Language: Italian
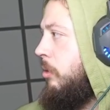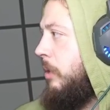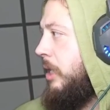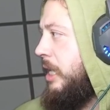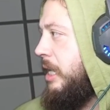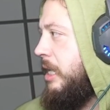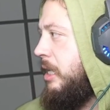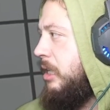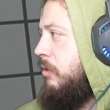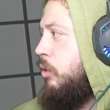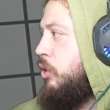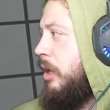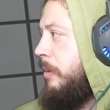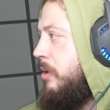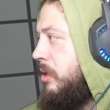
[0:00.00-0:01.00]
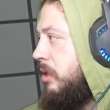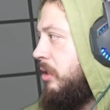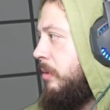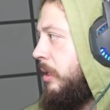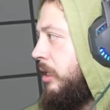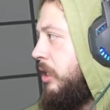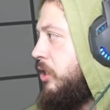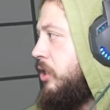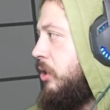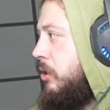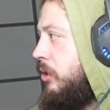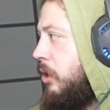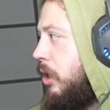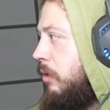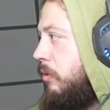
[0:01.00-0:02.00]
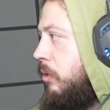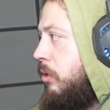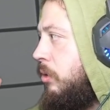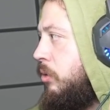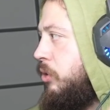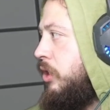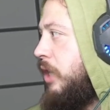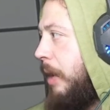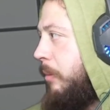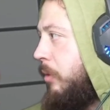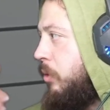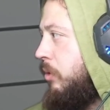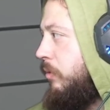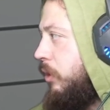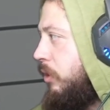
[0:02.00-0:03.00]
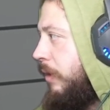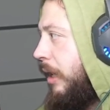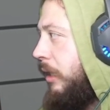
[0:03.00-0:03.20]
anomalie devo girarmi direttamente. Se non le trovo non girarmi, quindi vado